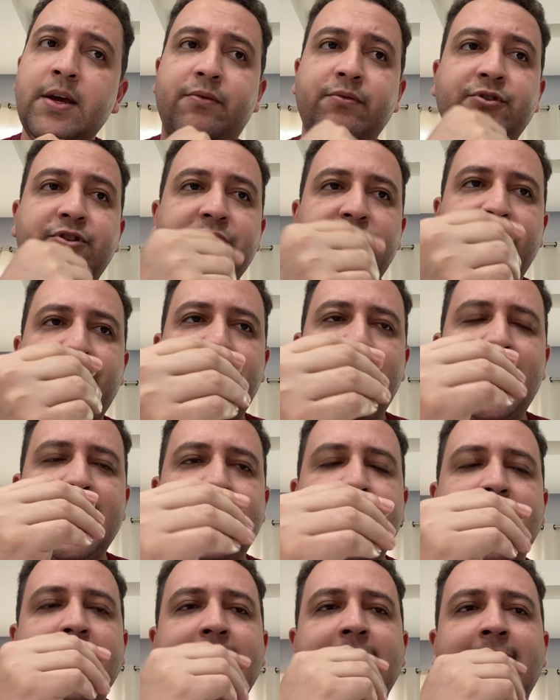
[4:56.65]
Um dia eu
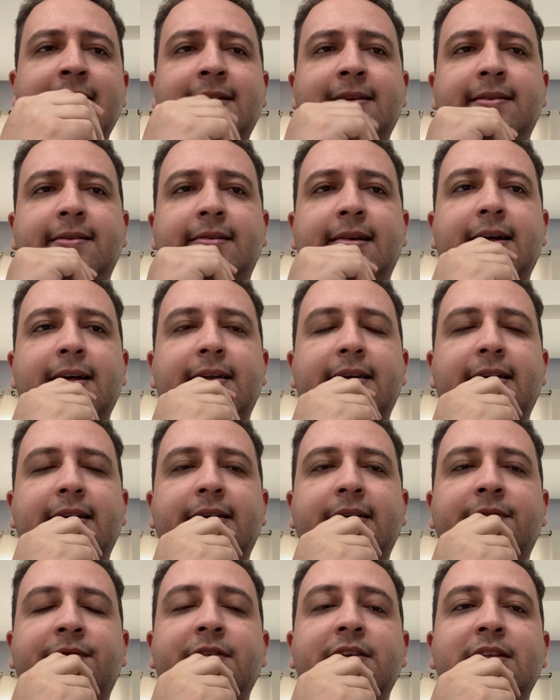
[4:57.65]
flagrei ele na,
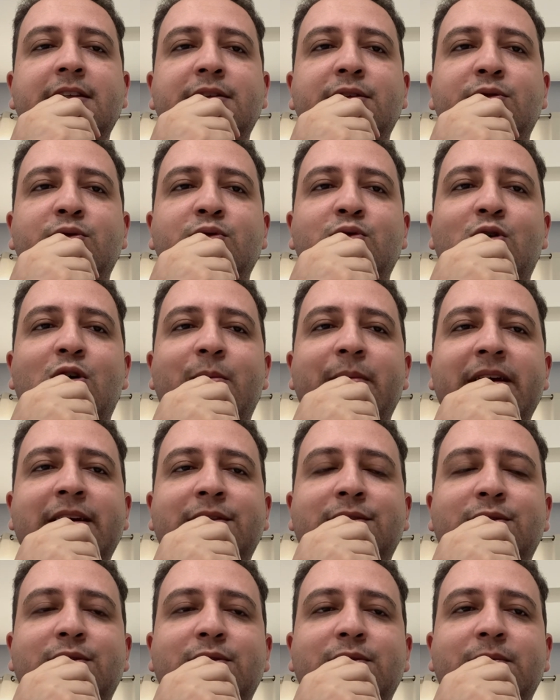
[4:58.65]
na Avenida do
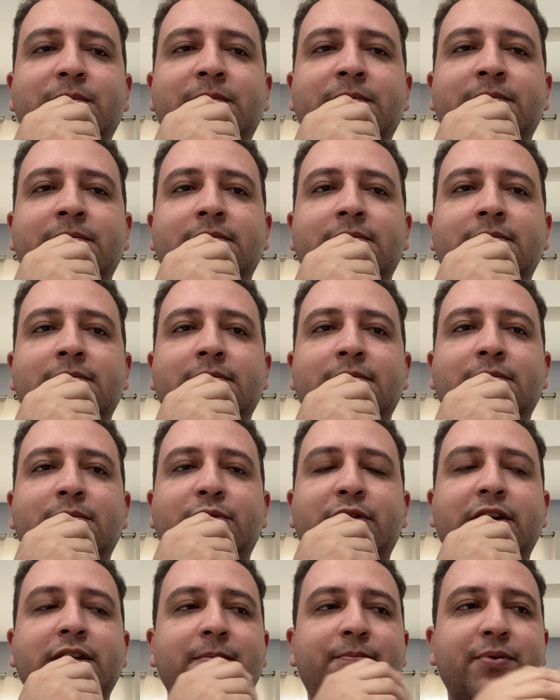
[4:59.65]
Comércio,
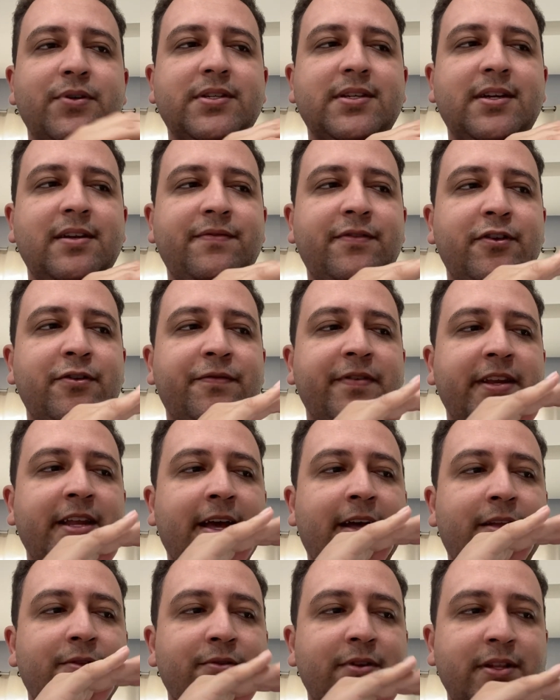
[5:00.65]
porque depois que ele virou
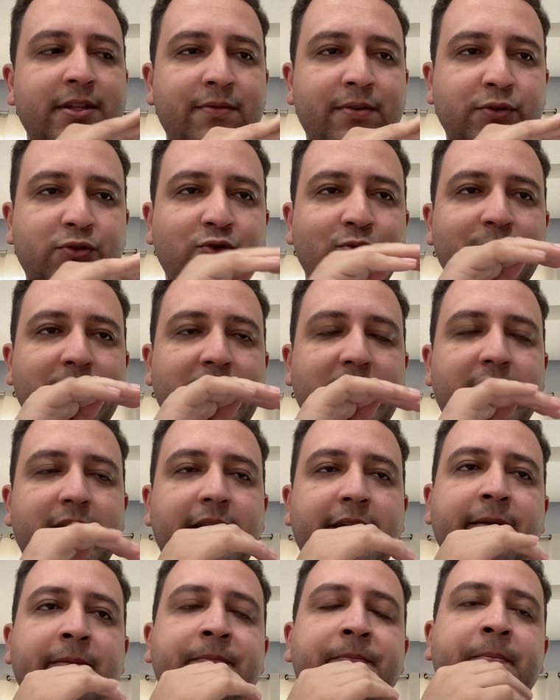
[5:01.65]
vereador, ele deu uma
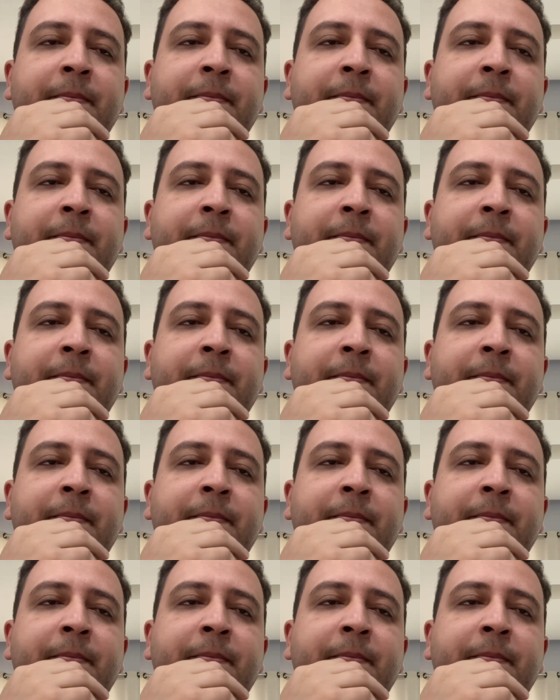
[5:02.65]
sumida, né?